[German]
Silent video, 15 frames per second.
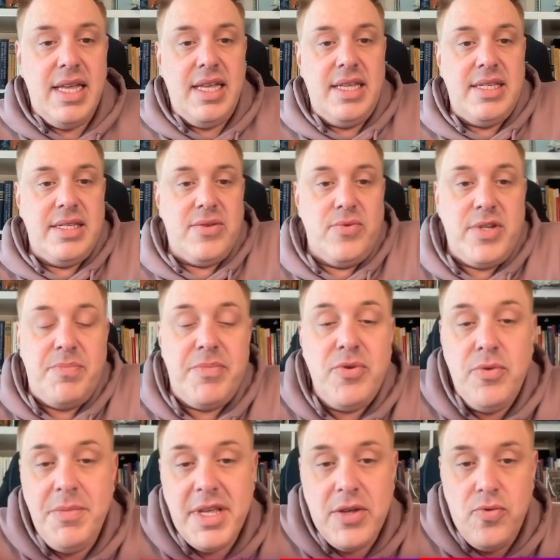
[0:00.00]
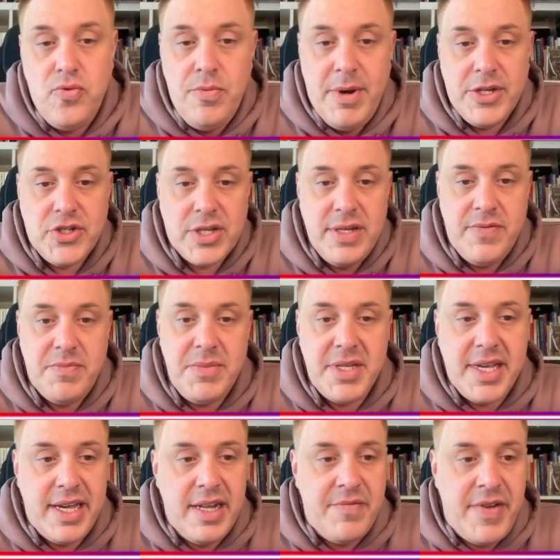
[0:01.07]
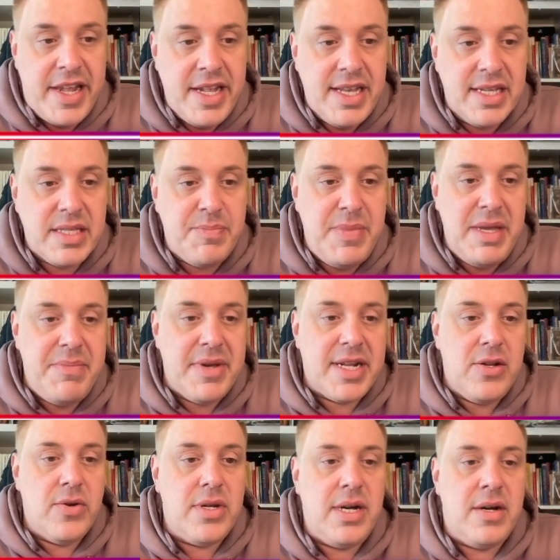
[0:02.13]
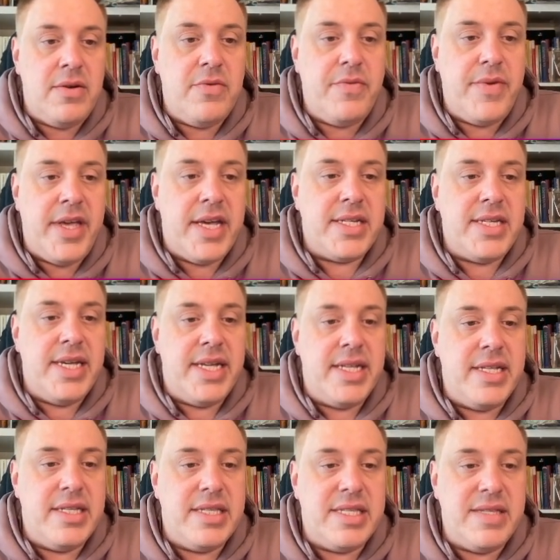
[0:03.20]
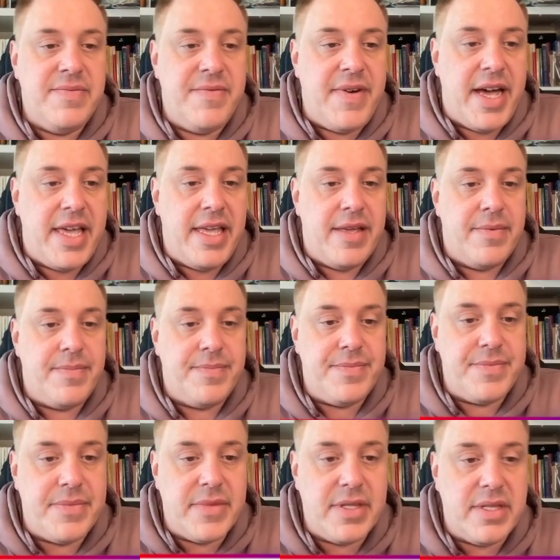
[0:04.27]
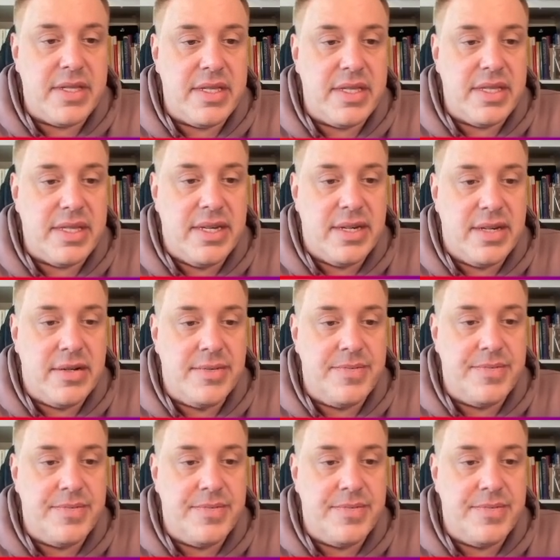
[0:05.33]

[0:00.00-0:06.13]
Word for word: So, die blumige Überschrift Michael Wendlers Babyglück auf RTL 2. So.